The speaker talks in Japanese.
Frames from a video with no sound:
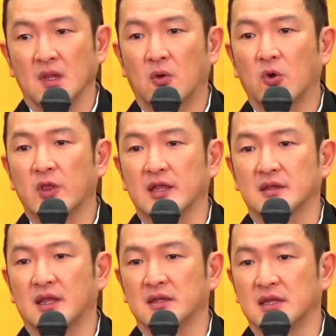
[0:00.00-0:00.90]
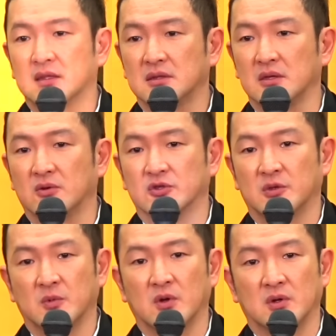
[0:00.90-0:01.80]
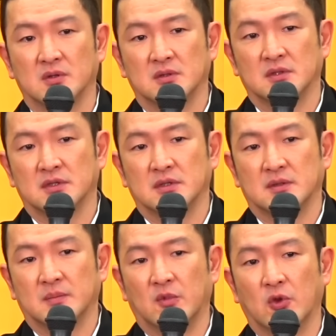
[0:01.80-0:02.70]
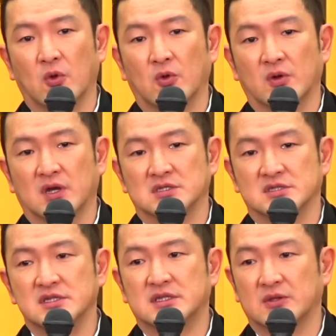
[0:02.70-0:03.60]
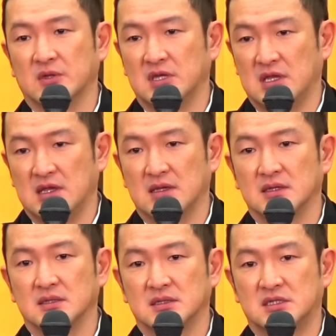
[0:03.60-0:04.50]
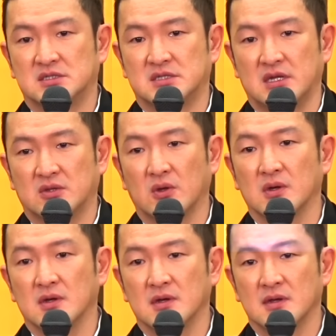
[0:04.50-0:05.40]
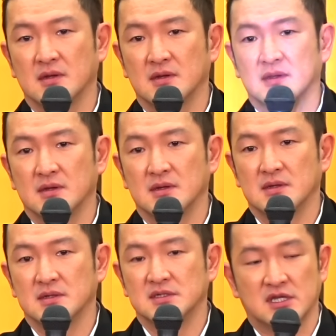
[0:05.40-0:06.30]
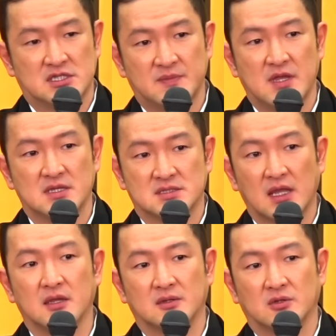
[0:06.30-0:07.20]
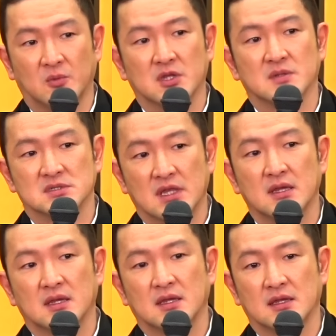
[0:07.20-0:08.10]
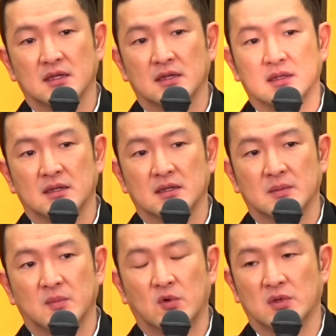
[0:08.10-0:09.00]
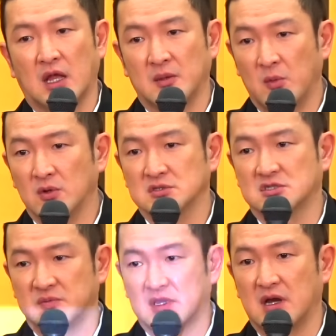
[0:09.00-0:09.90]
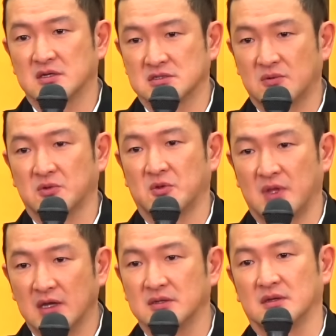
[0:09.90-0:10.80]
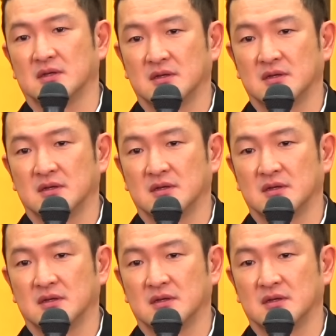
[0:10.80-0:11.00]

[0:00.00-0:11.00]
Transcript: こうだったんだっていうことも物心がついた時にきっちりと説明したいと思ってますねもう何も包み隠すことなく